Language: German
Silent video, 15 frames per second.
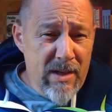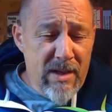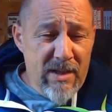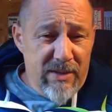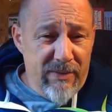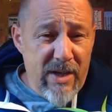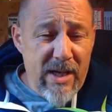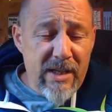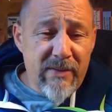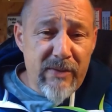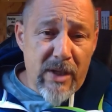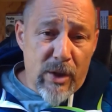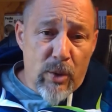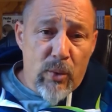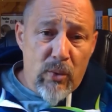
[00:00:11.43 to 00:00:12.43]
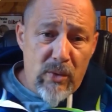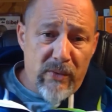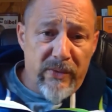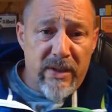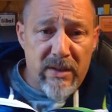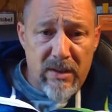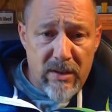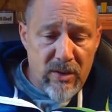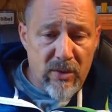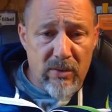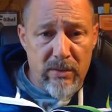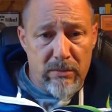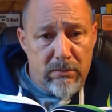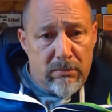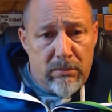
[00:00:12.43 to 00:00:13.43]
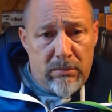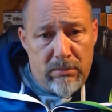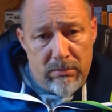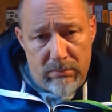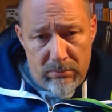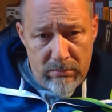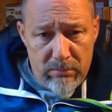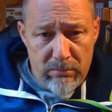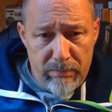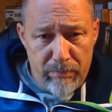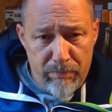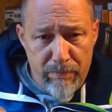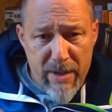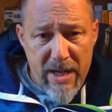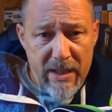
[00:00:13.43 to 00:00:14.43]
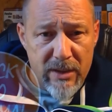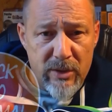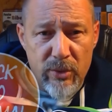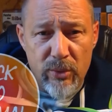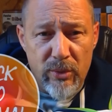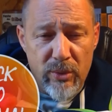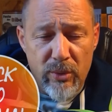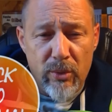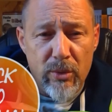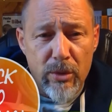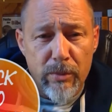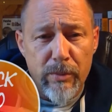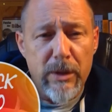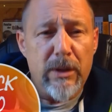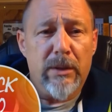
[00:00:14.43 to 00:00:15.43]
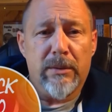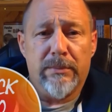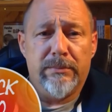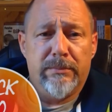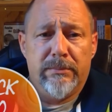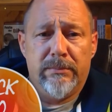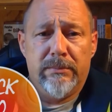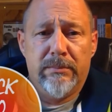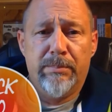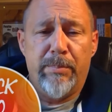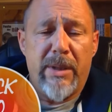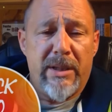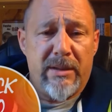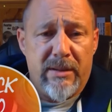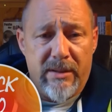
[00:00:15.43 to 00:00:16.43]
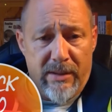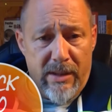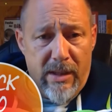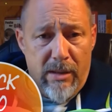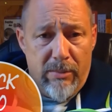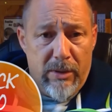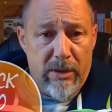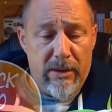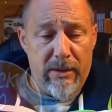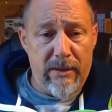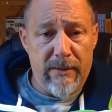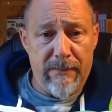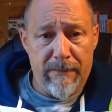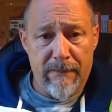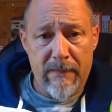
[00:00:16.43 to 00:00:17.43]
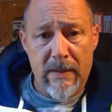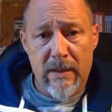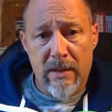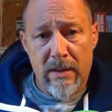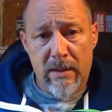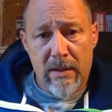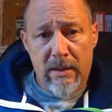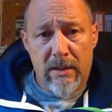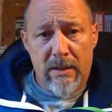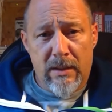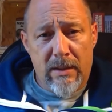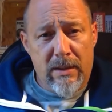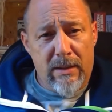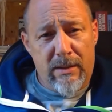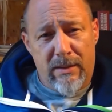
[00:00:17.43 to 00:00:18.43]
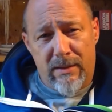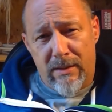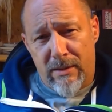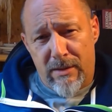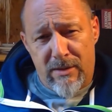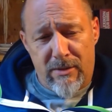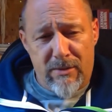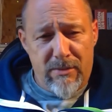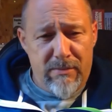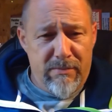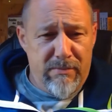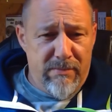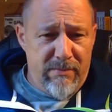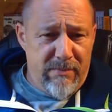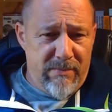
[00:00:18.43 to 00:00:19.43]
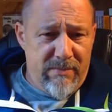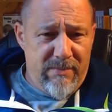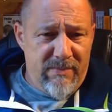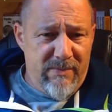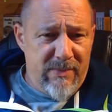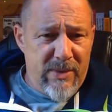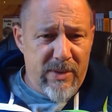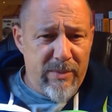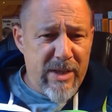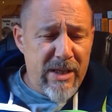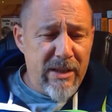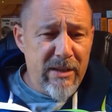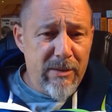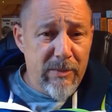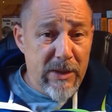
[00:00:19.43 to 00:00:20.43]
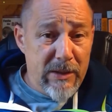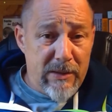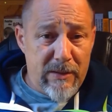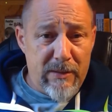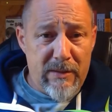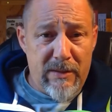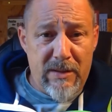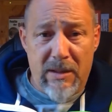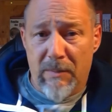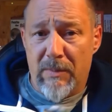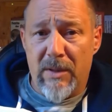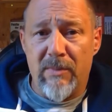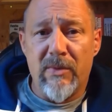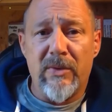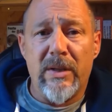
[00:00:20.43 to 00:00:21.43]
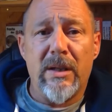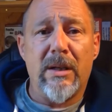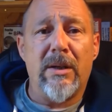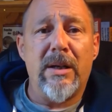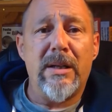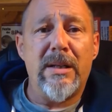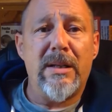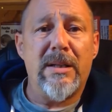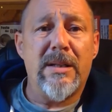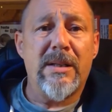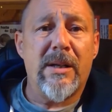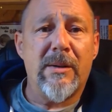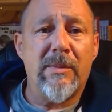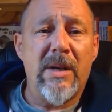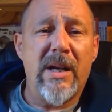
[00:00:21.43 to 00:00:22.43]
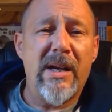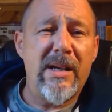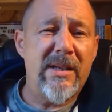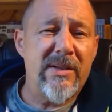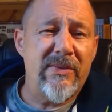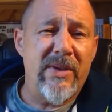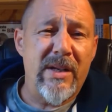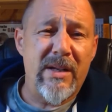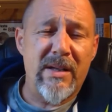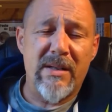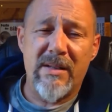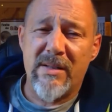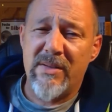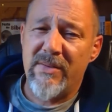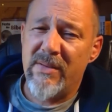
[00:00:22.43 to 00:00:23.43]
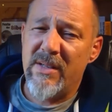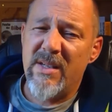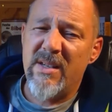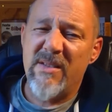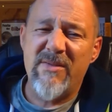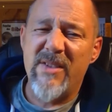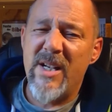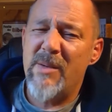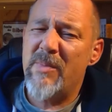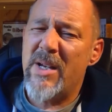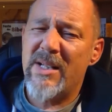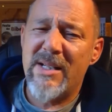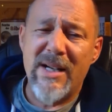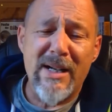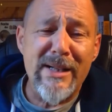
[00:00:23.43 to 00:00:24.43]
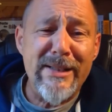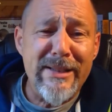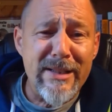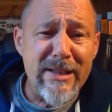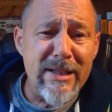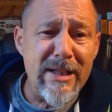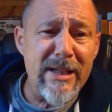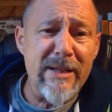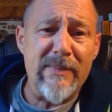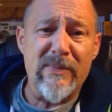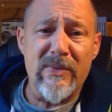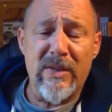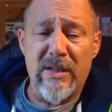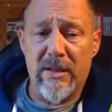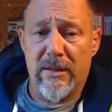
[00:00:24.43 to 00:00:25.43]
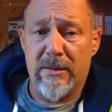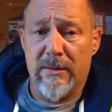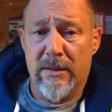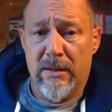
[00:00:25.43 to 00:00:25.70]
Es wäre irgendwie cool, wenn sie so ein Back to Normal Button gäbe. Gell? Also, was meine ich damit? Es gibt immer wieder Leute, die sagen mir, hey, es wäre, ich, ich will mein altes Leben wieder.